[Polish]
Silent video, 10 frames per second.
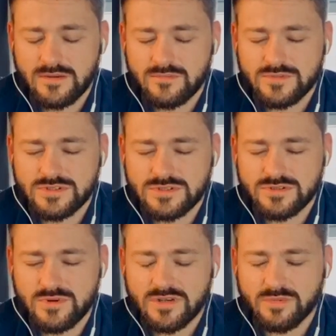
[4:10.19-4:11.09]

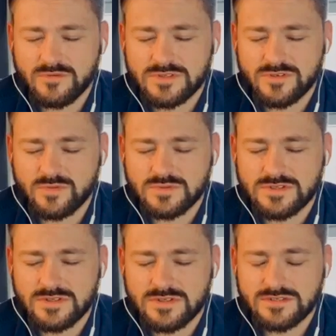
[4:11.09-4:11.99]
przytrzymanie powietrza w
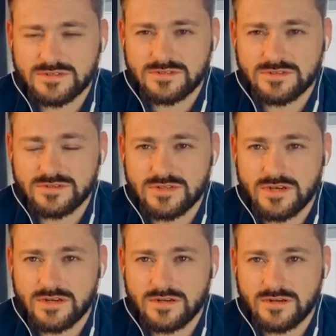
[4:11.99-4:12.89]
płucach, licząc do
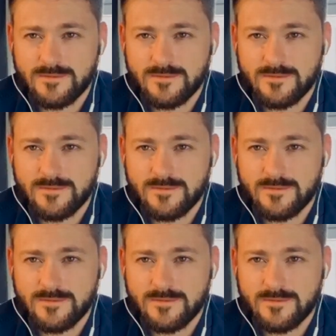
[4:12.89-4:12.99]
czterech